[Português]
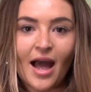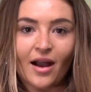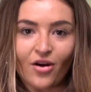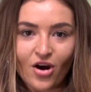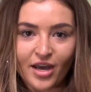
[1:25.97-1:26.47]

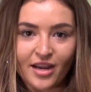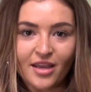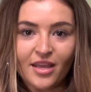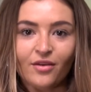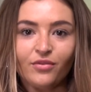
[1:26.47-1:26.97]
Agora
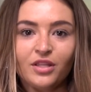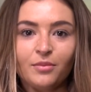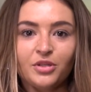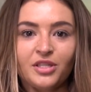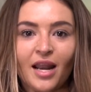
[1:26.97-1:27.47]
eu vou
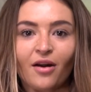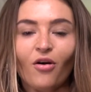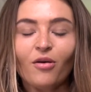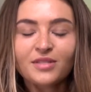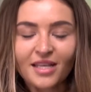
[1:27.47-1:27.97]
demonstrar
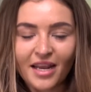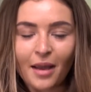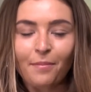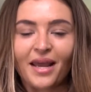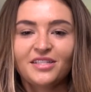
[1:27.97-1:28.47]
como seria
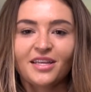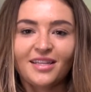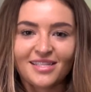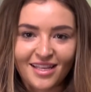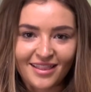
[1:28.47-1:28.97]
a prática
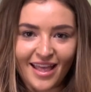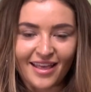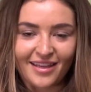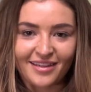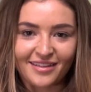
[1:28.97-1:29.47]
dessa
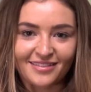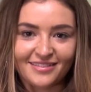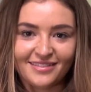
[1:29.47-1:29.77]
técnica.